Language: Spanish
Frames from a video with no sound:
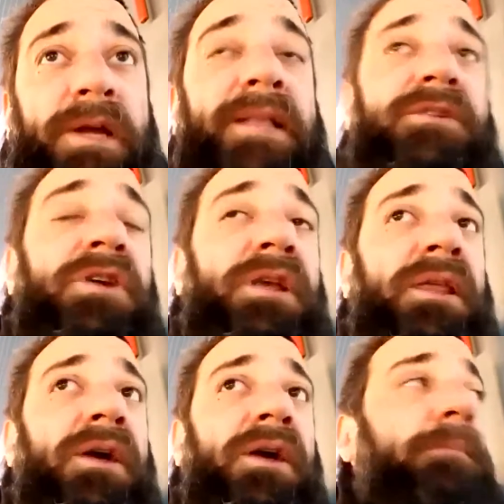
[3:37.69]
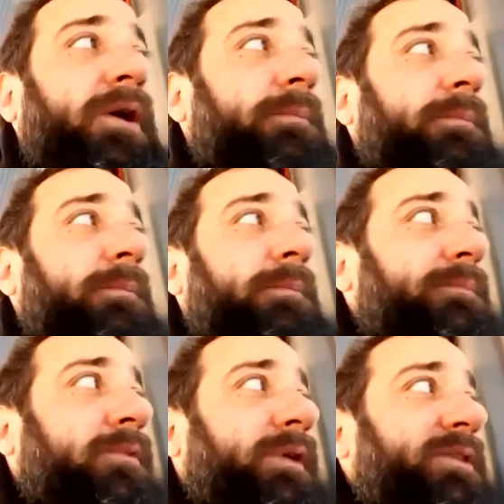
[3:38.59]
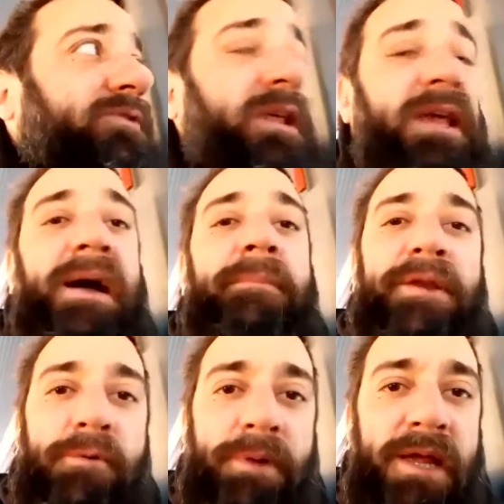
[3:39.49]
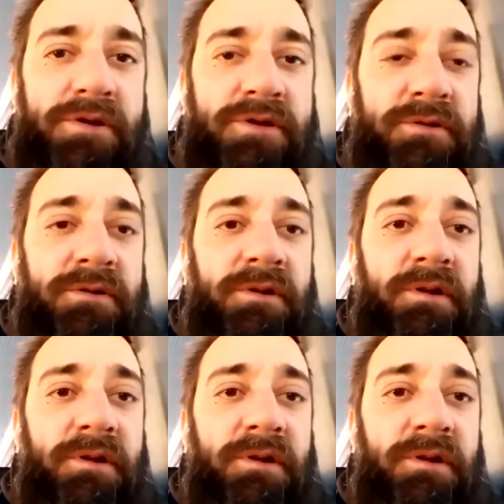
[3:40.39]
canciones de conmigo mismo, canciones de Caminos Bríos,